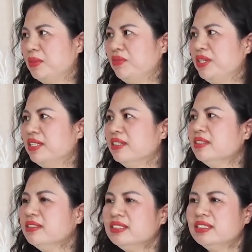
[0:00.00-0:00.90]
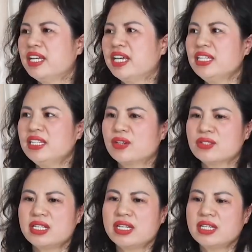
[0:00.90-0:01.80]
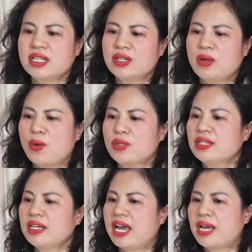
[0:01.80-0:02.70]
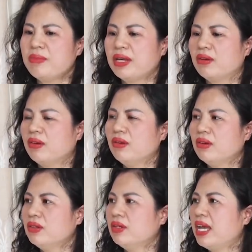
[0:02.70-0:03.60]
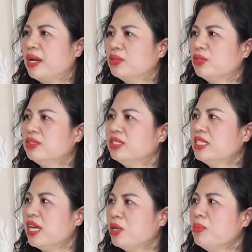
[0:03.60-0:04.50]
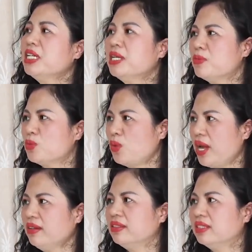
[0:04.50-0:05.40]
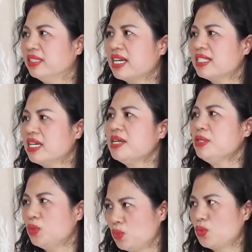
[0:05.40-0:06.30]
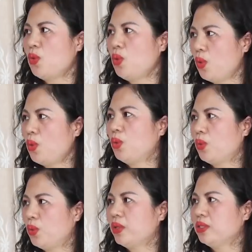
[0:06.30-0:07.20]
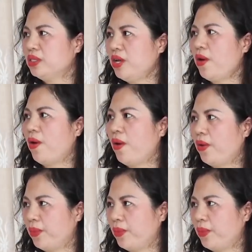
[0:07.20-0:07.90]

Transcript: Bởi vì như thế thì nó sẽ có những cái mà nó làm cho đứa trẻ nó mất kiểm soát, người ta dễ bị dụ dỗ, đứa nhỏ.